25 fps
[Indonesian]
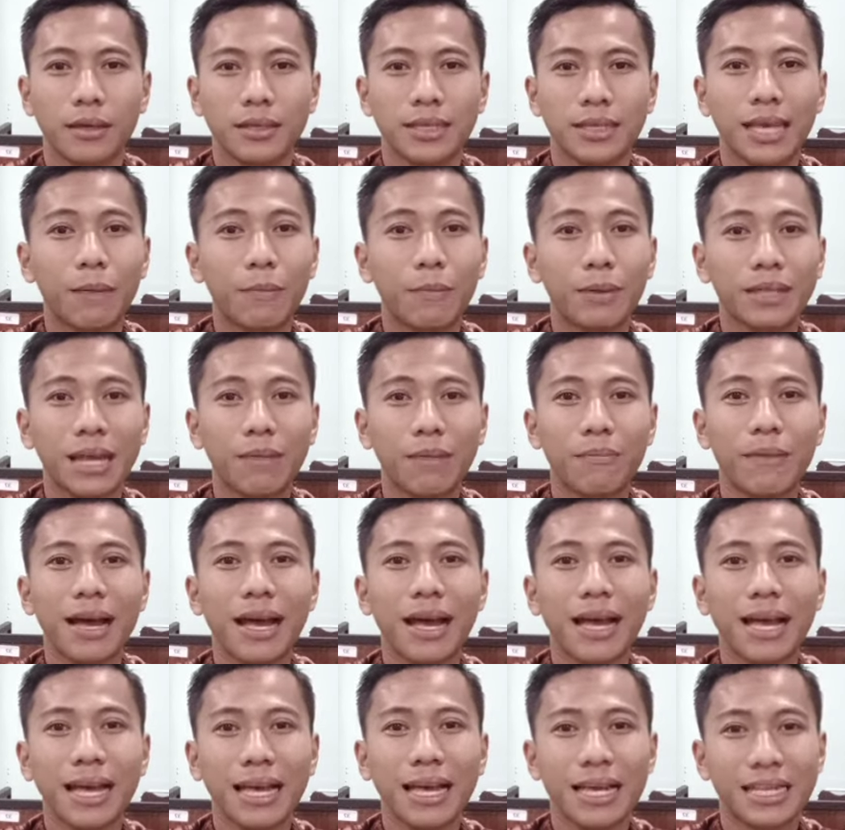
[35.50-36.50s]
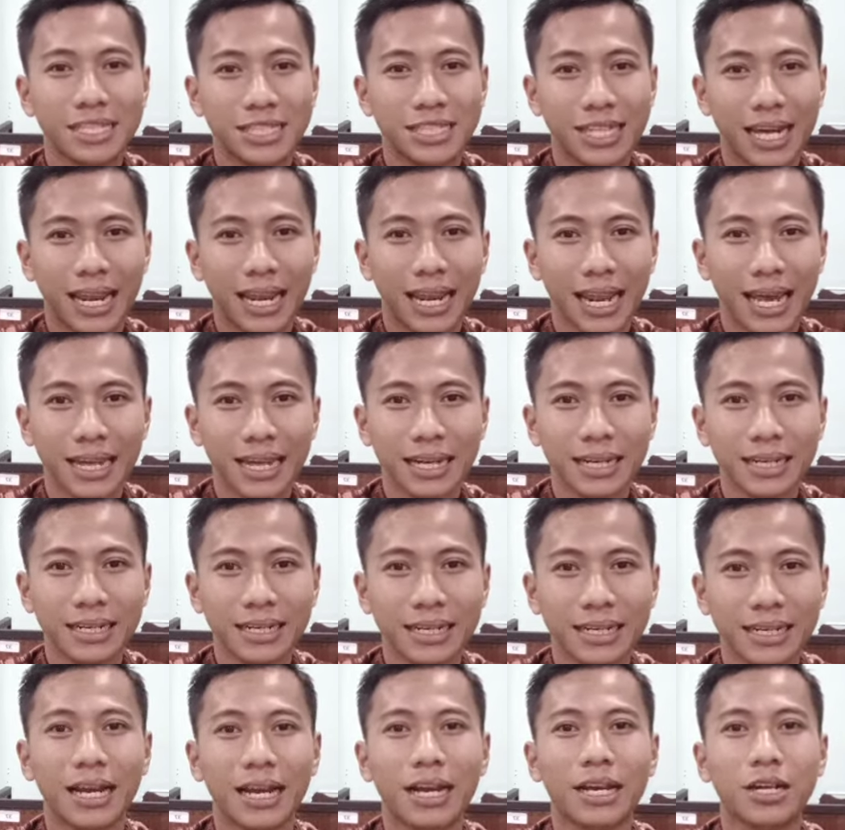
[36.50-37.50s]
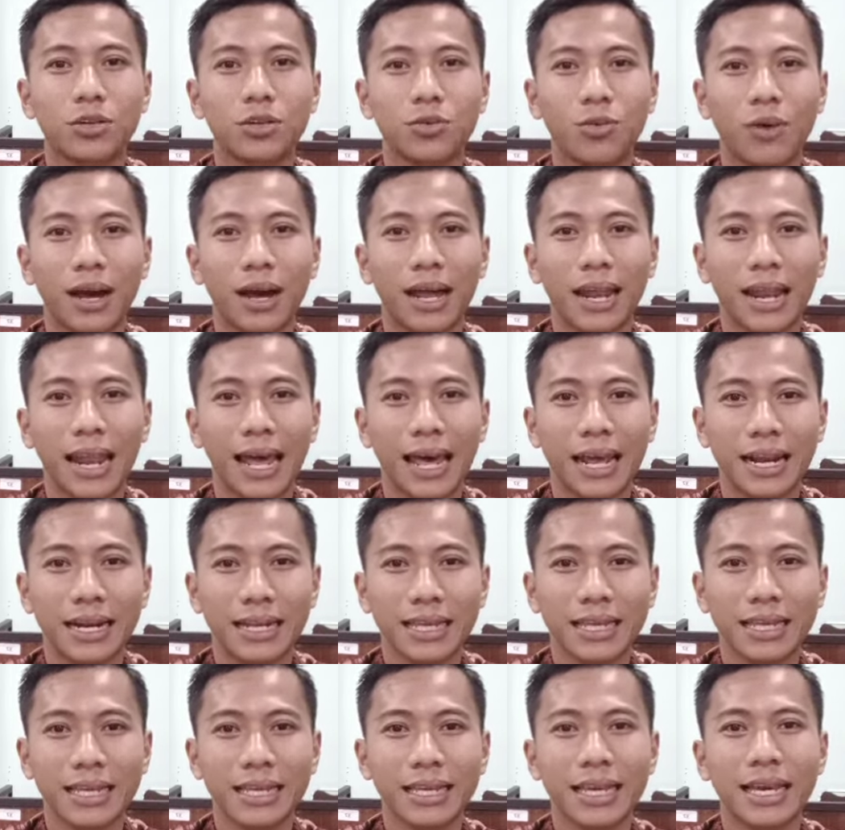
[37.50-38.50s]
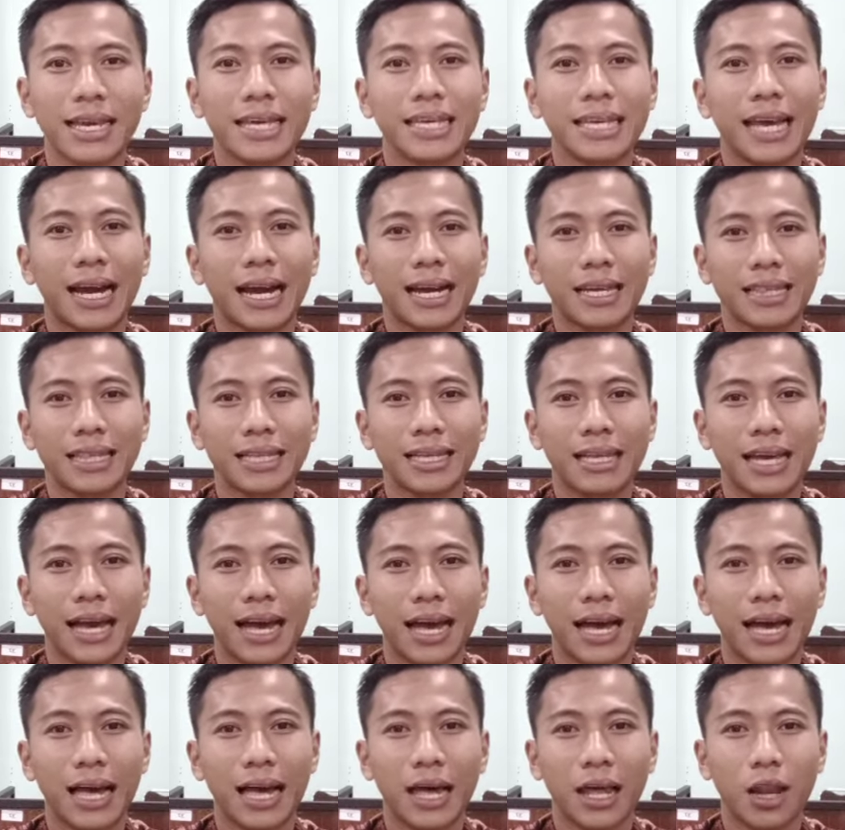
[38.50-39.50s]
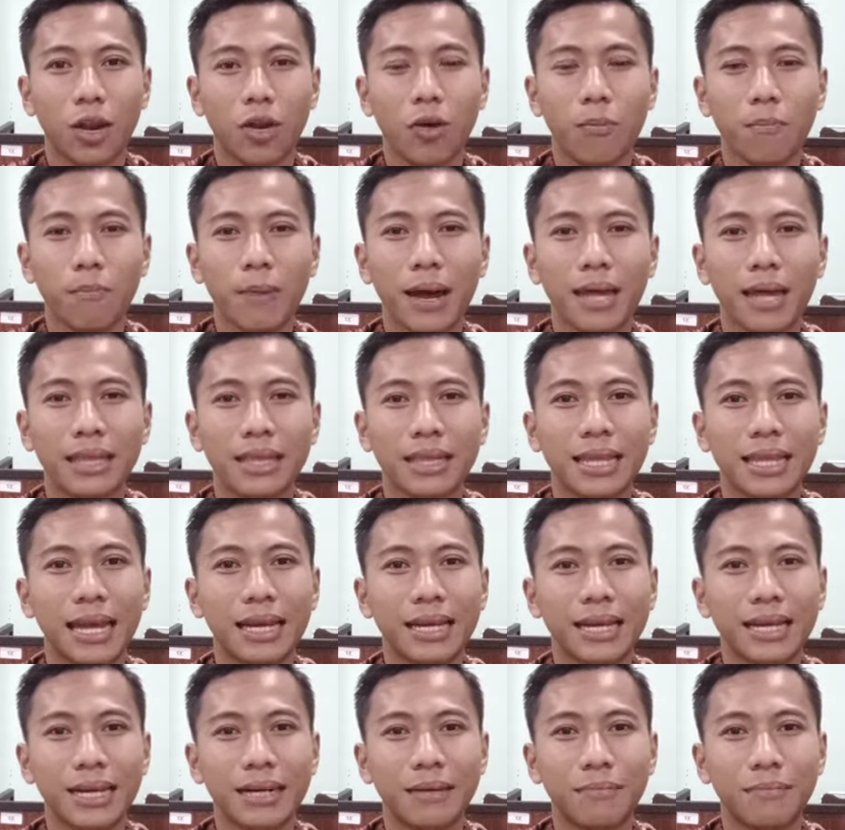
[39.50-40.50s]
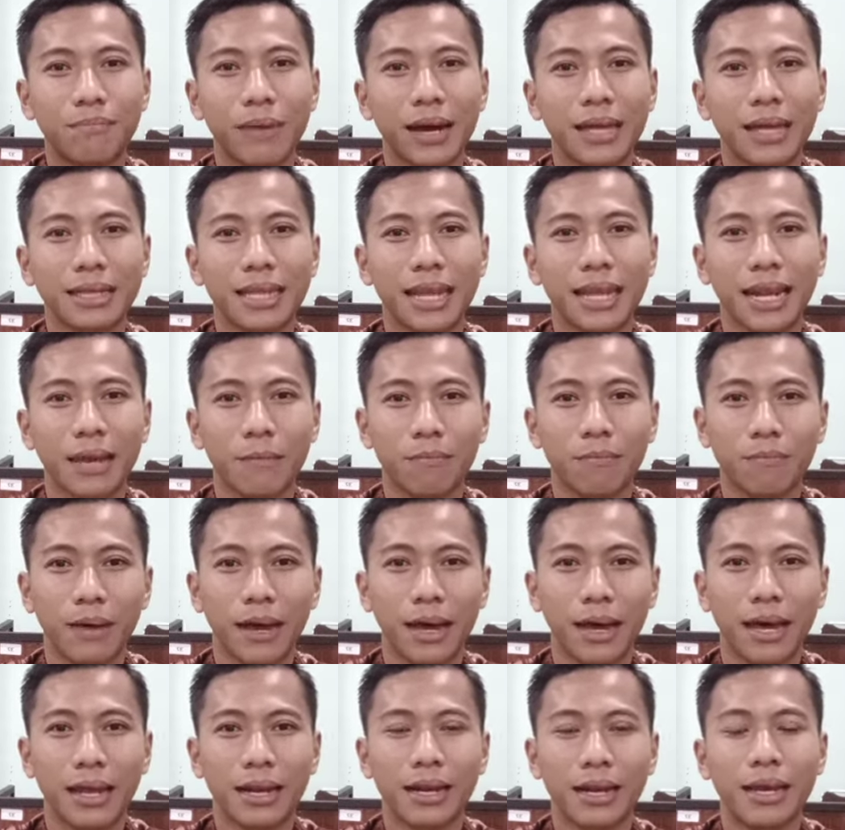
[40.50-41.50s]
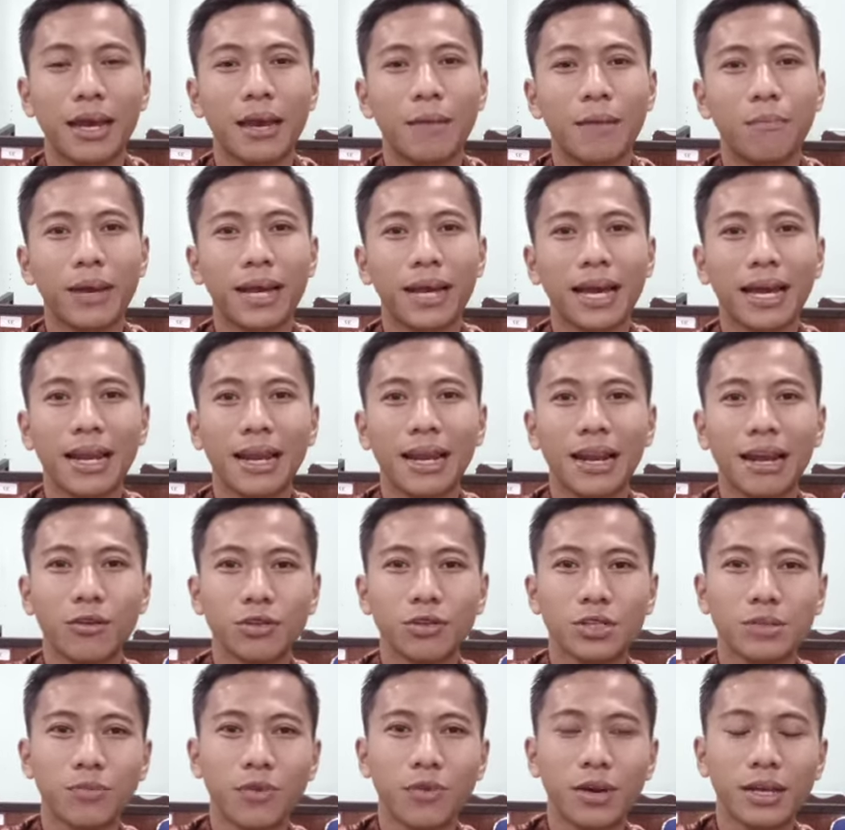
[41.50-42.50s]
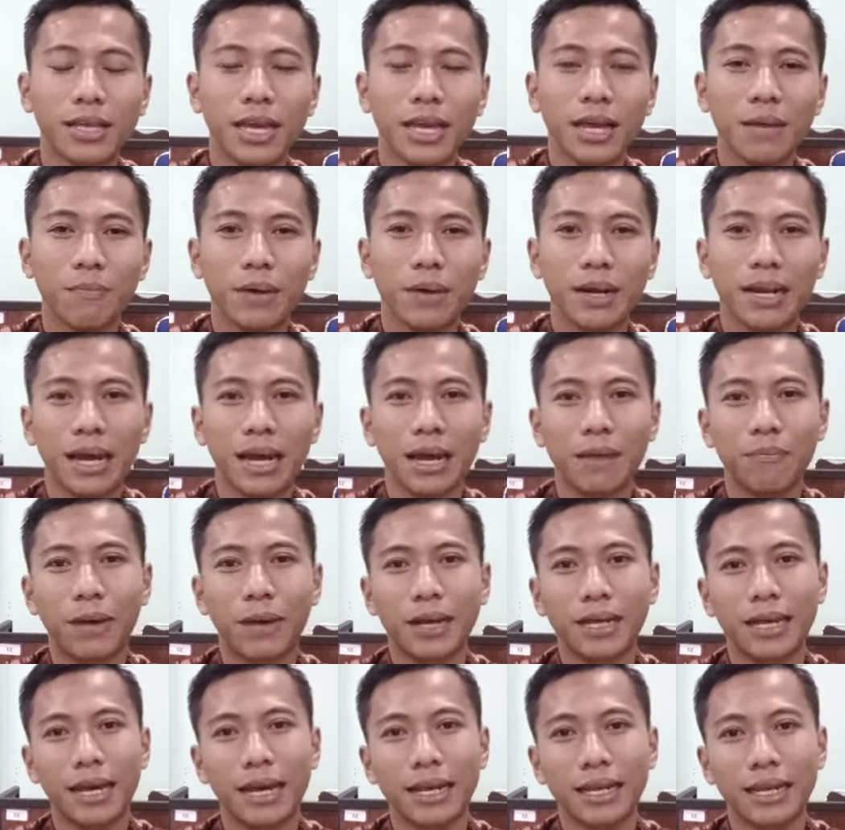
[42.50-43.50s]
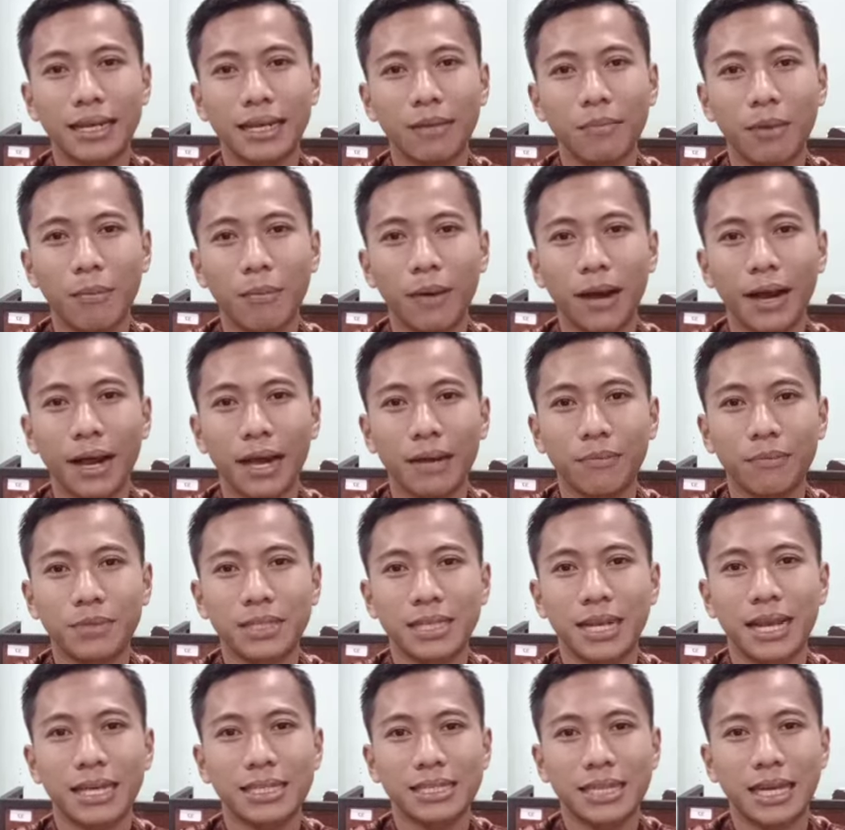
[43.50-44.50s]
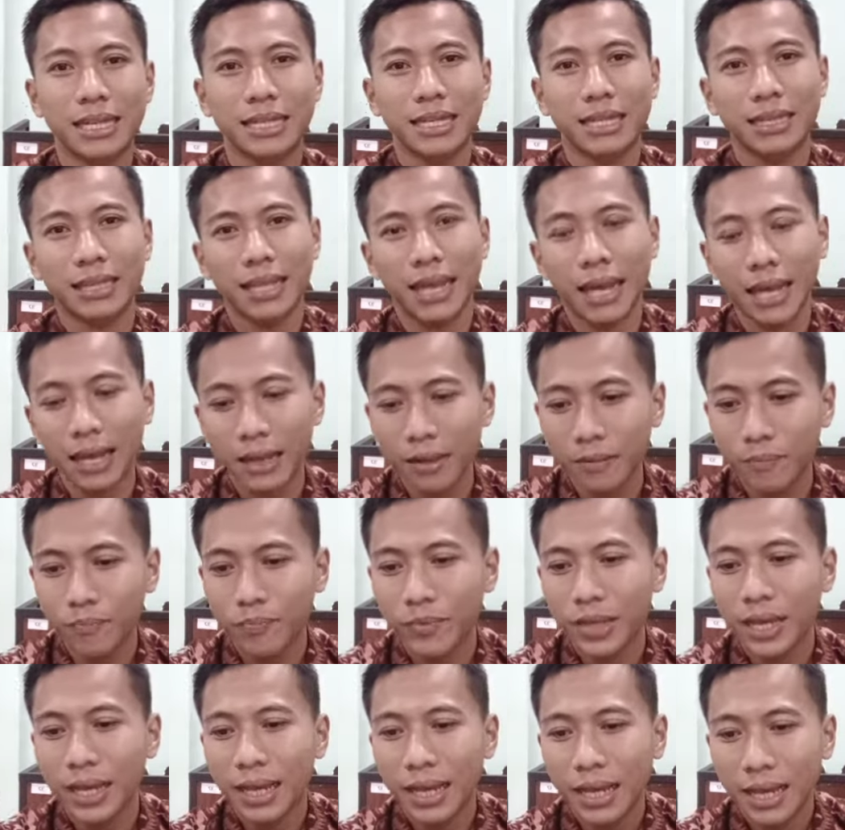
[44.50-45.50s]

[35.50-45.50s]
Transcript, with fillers: yang pertama jalan, yang kedua lari, yang ketiga lompat, dan keempat lempar. Baik anak-anakku semuanya, pada pagi hari ini Bapak akan menjelaskan tentang